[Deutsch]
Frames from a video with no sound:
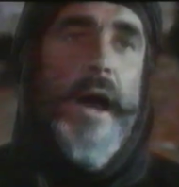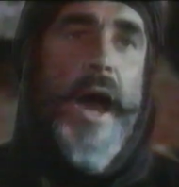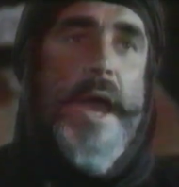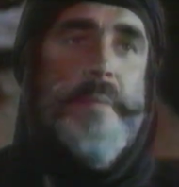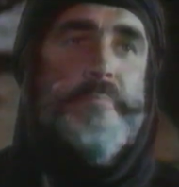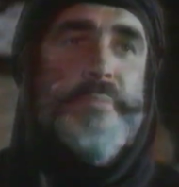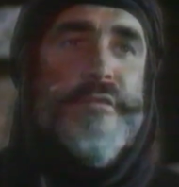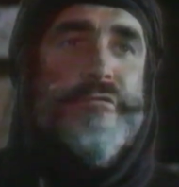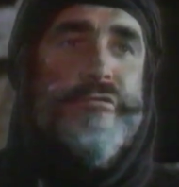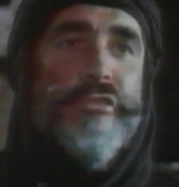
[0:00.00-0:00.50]
Lieber
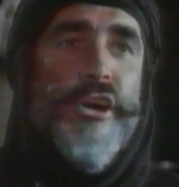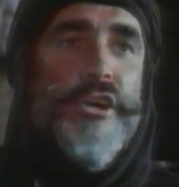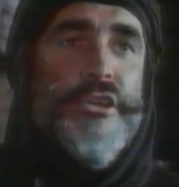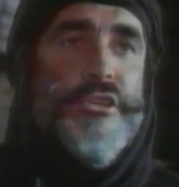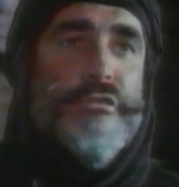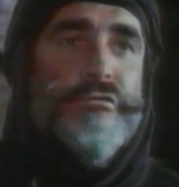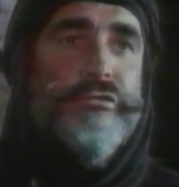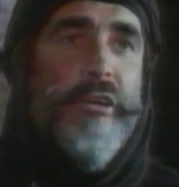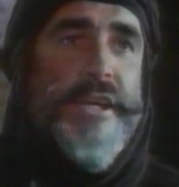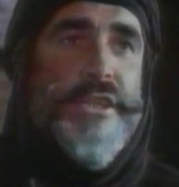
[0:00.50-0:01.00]
würde ich
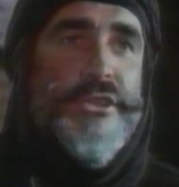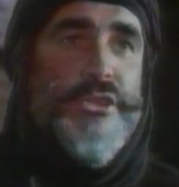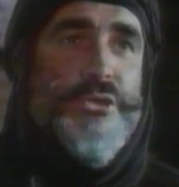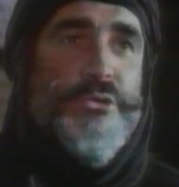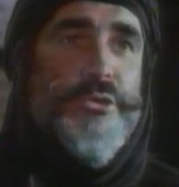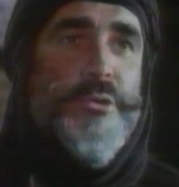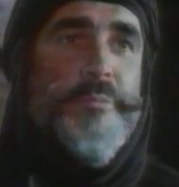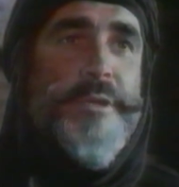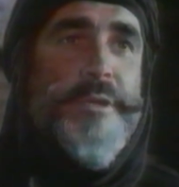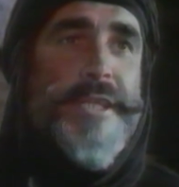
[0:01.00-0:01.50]
kämpfen gegen
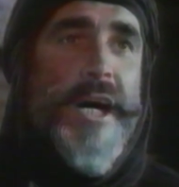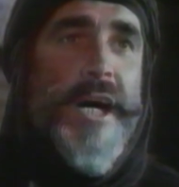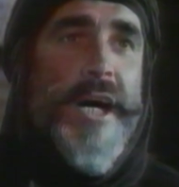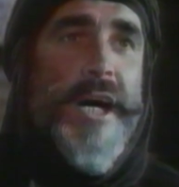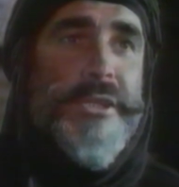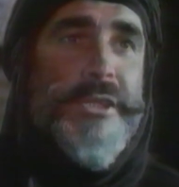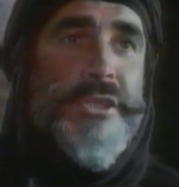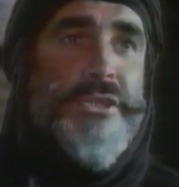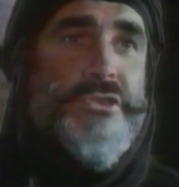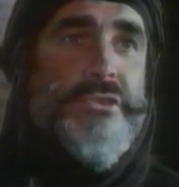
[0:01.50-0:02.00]
die Armeen der
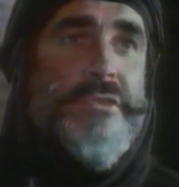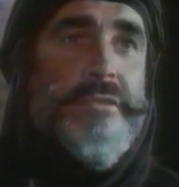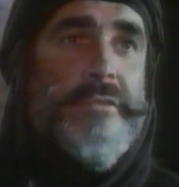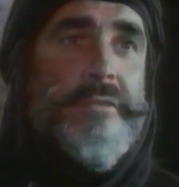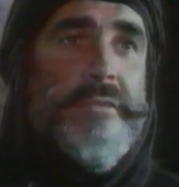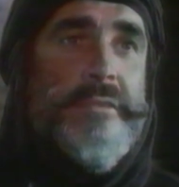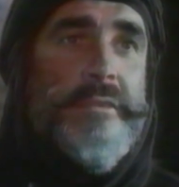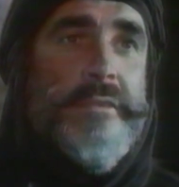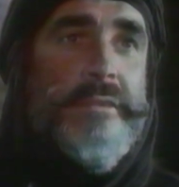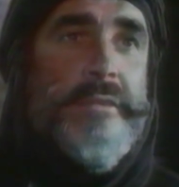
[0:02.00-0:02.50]
Europäer.
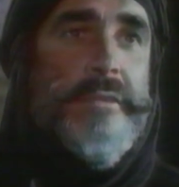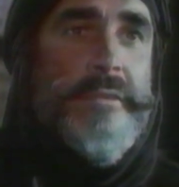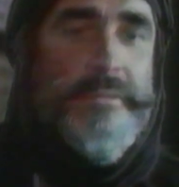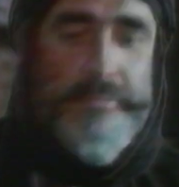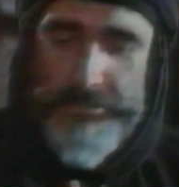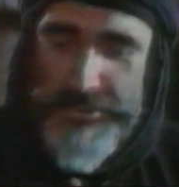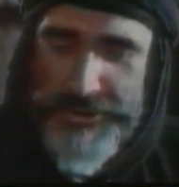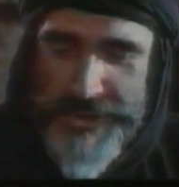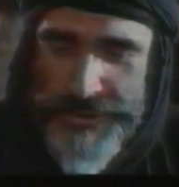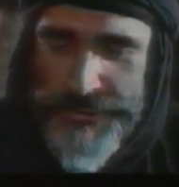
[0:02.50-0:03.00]

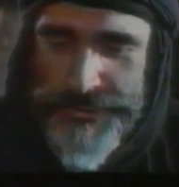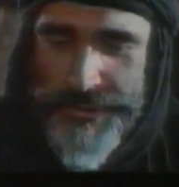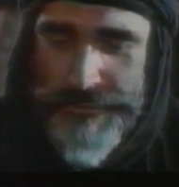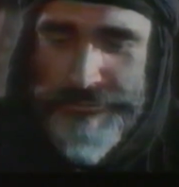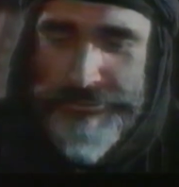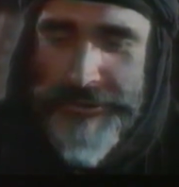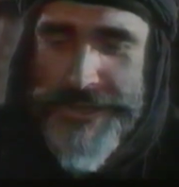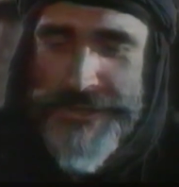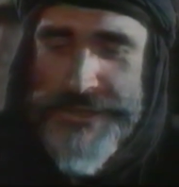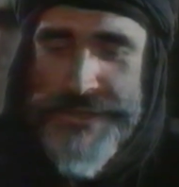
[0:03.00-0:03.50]
Aber sie
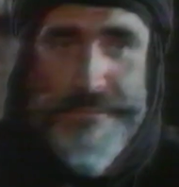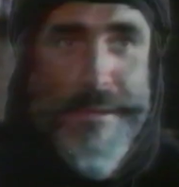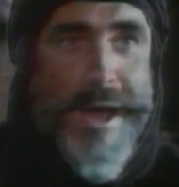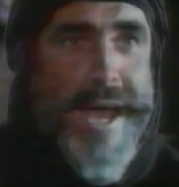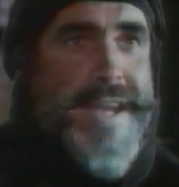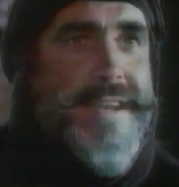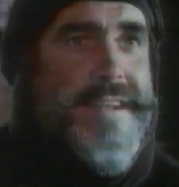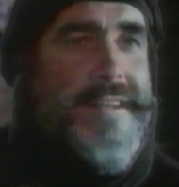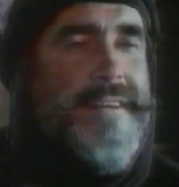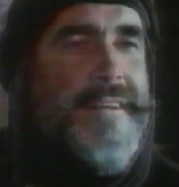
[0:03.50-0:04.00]
kämpfen nicht wie
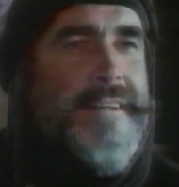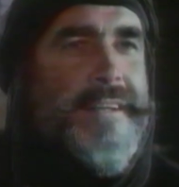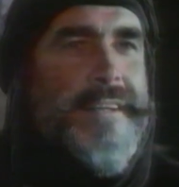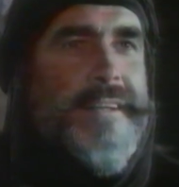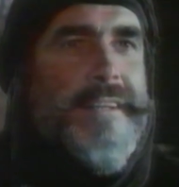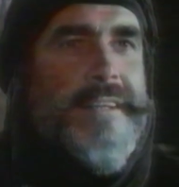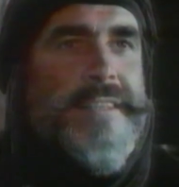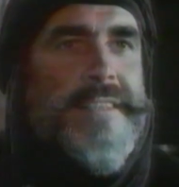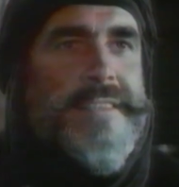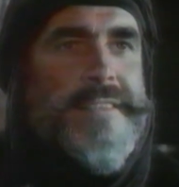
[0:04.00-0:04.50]
Männer.
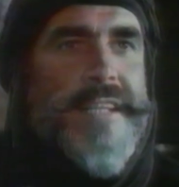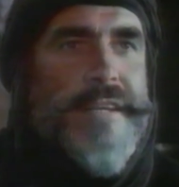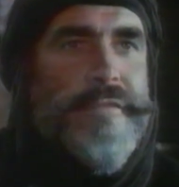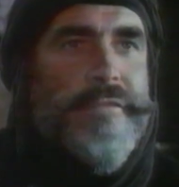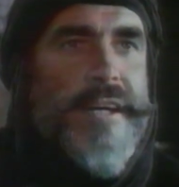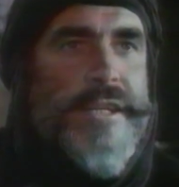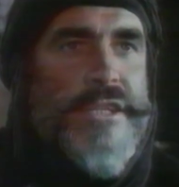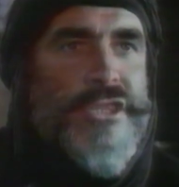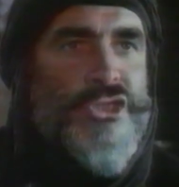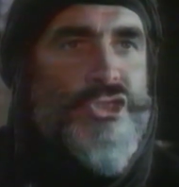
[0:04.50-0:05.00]
Sie
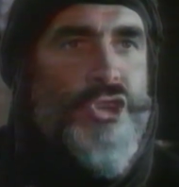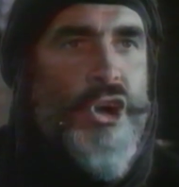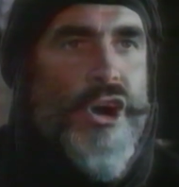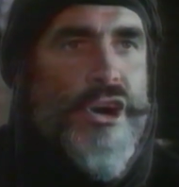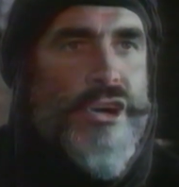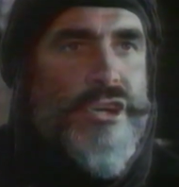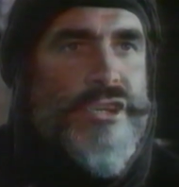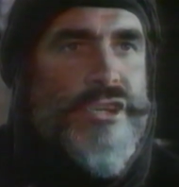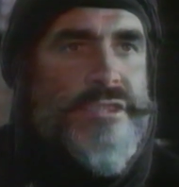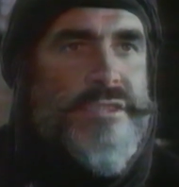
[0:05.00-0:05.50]
kämpfen wie
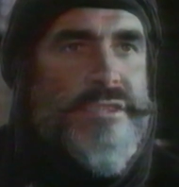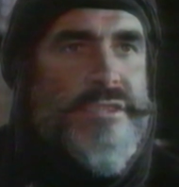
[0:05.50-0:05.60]
Hunde.